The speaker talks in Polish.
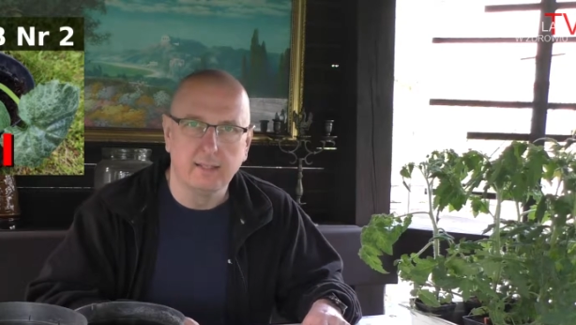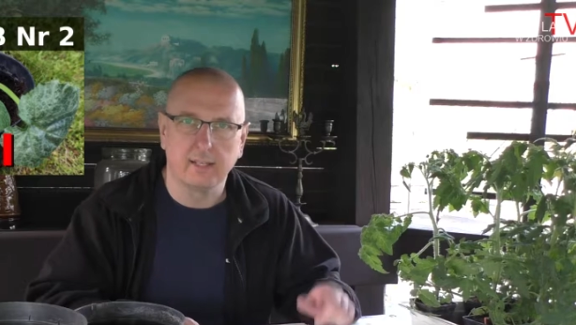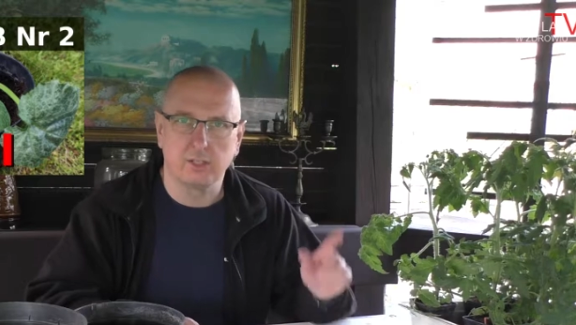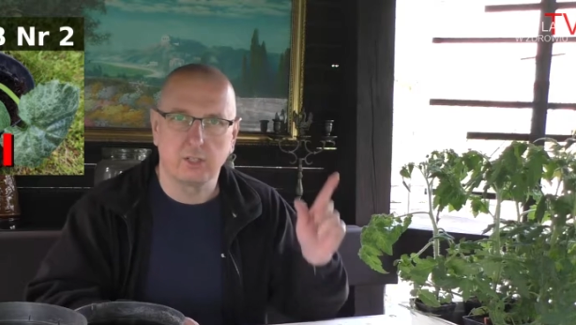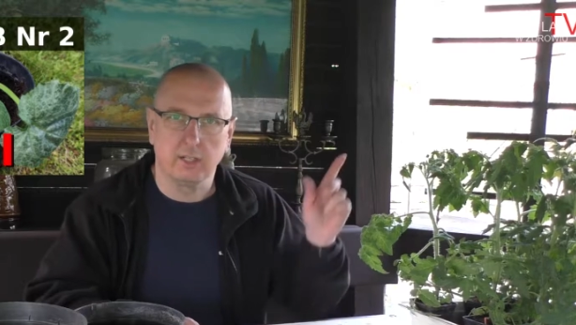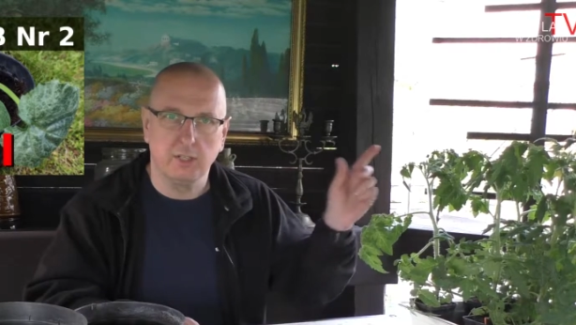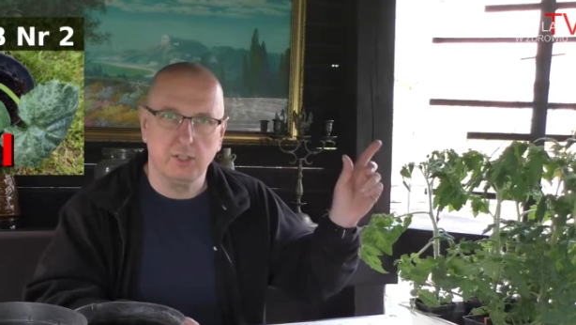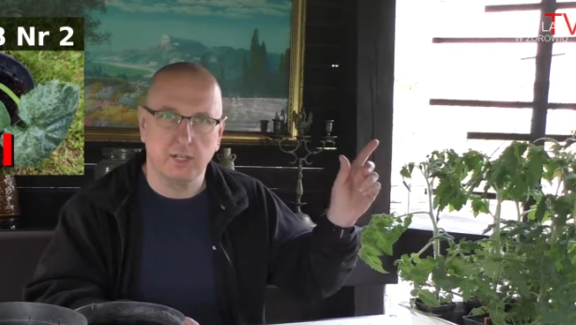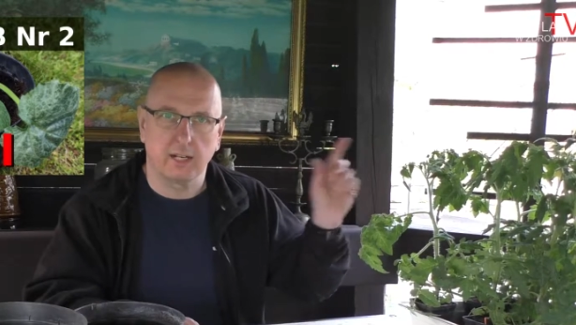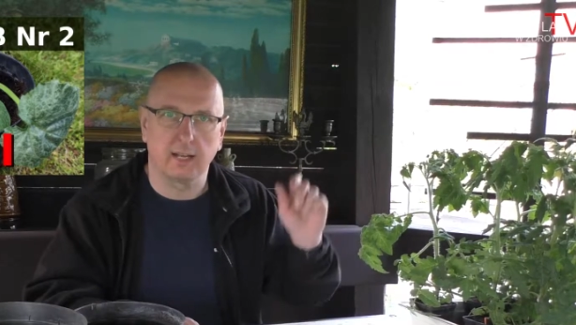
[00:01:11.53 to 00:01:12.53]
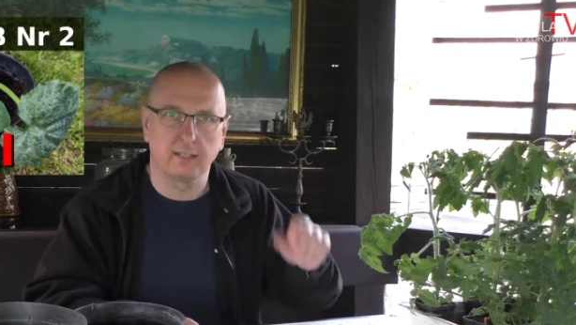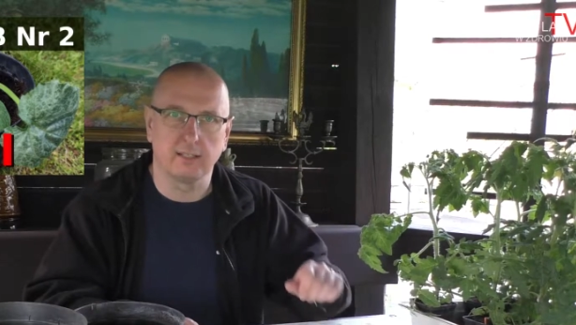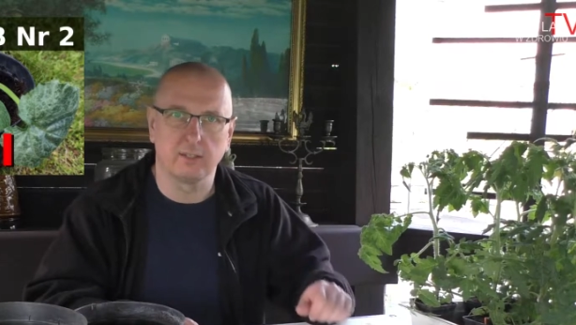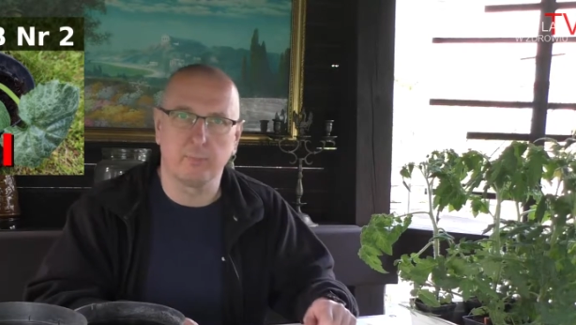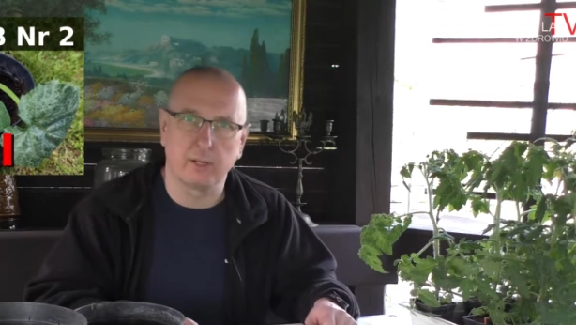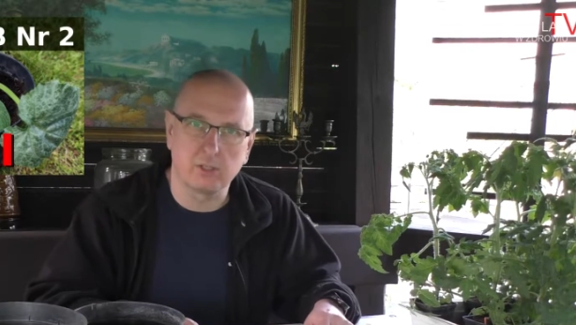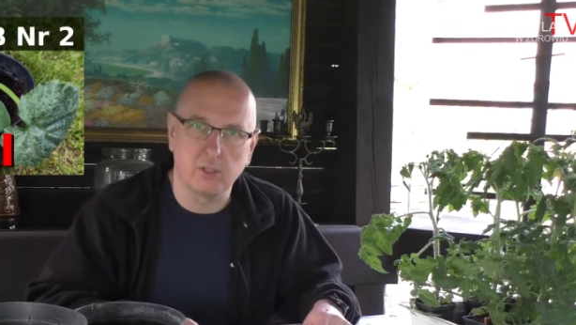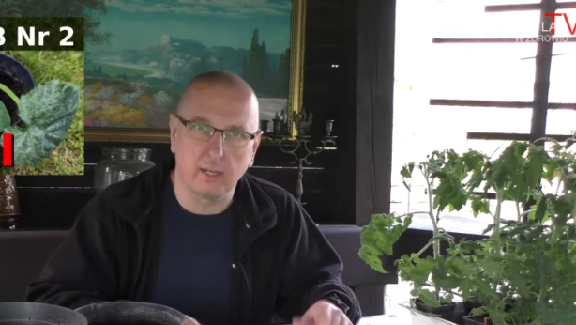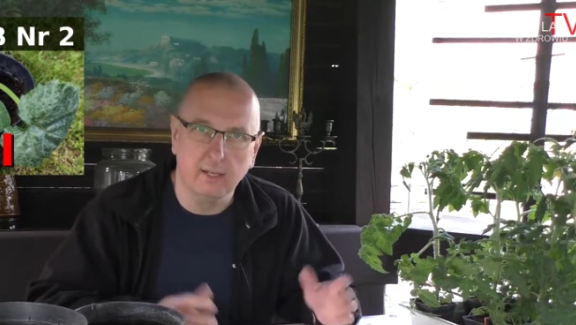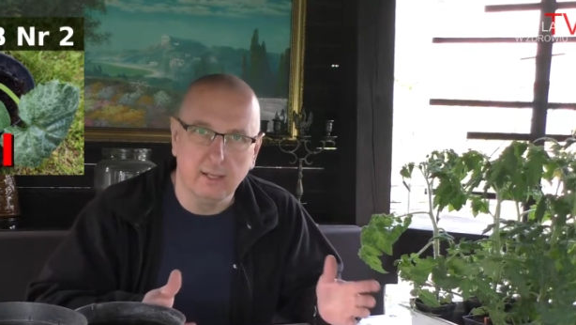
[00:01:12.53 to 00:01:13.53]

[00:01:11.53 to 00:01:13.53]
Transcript: Też kliknijcie kartę, zobaczcie